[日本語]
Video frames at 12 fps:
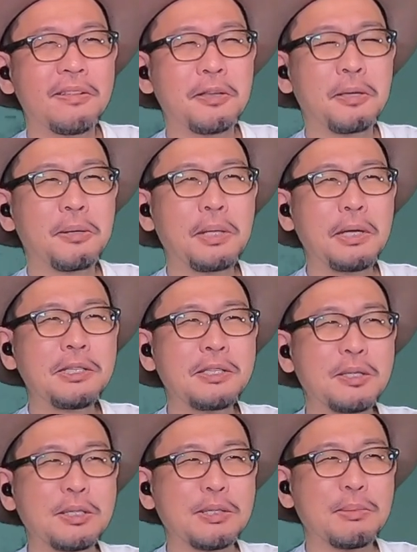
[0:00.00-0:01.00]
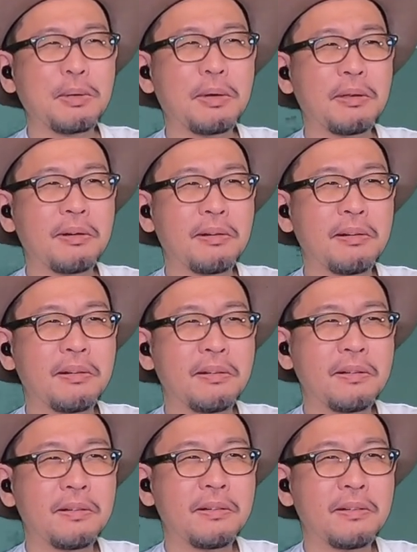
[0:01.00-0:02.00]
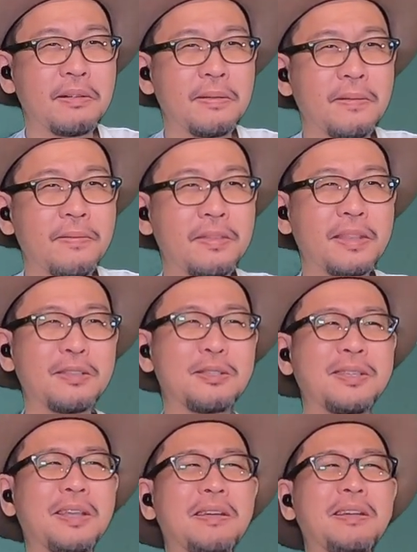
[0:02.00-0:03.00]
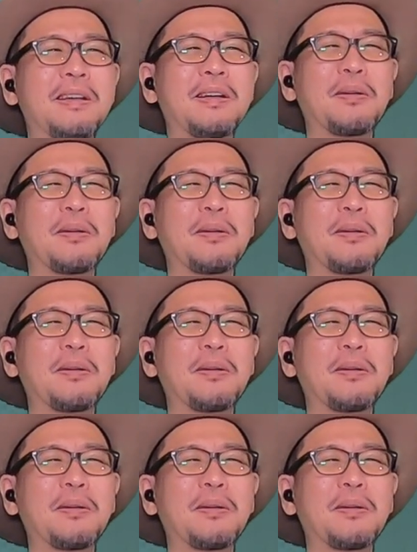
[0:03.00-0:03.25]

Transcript: いやけど何するつもりかなそして、